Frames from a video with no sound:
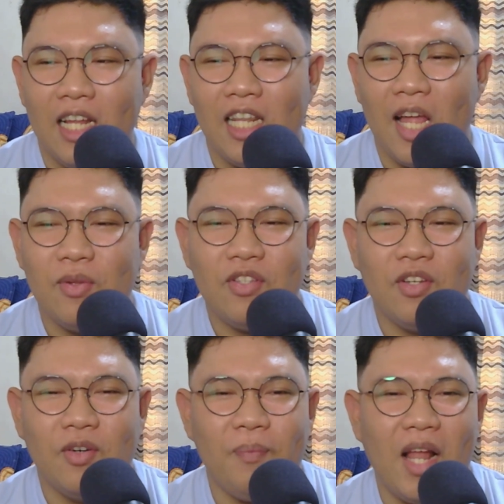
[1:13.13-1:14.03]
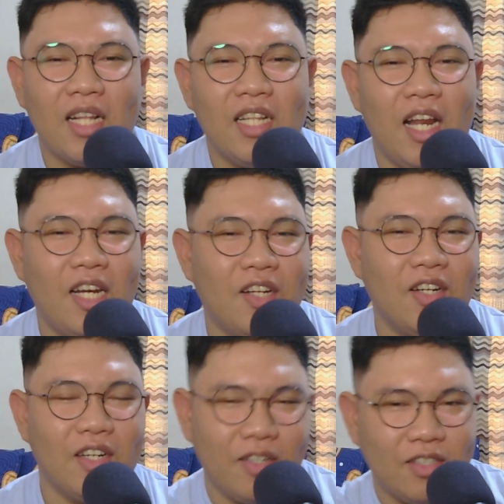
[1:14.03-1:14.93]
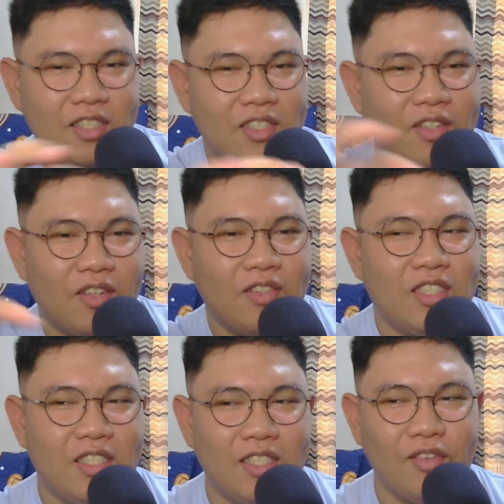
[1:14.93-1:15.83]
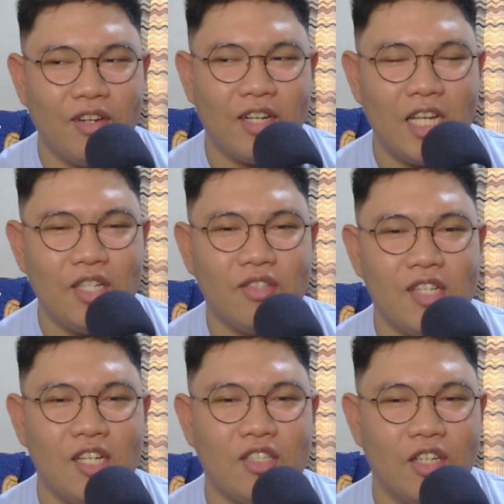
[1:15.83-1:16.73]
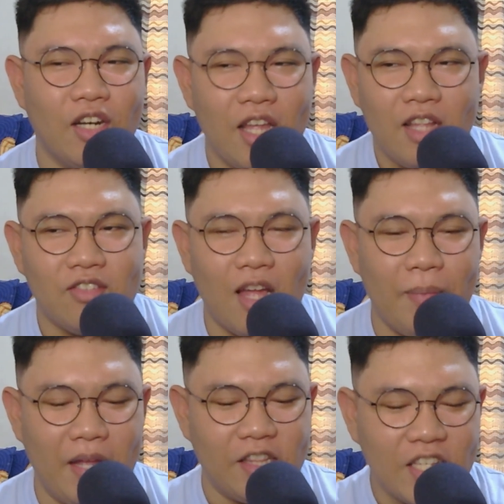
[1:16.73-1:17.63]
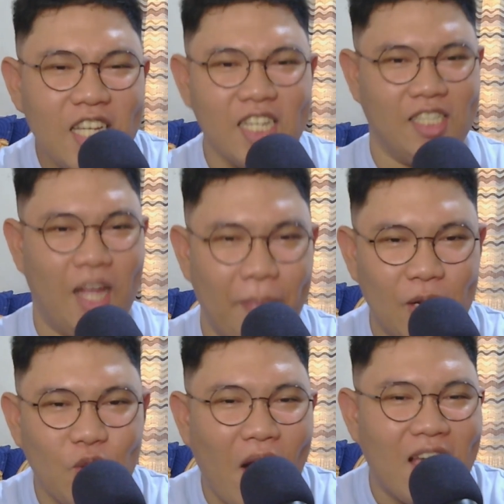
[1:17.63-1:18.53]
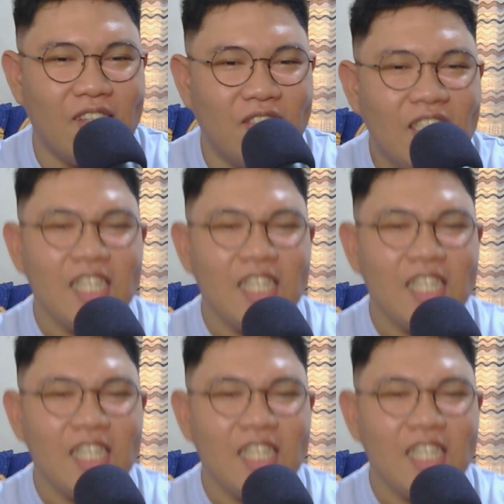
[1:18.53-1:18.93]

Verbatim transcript: Tapos yung plug nila ng ng ng radio station, sabi DWIZ.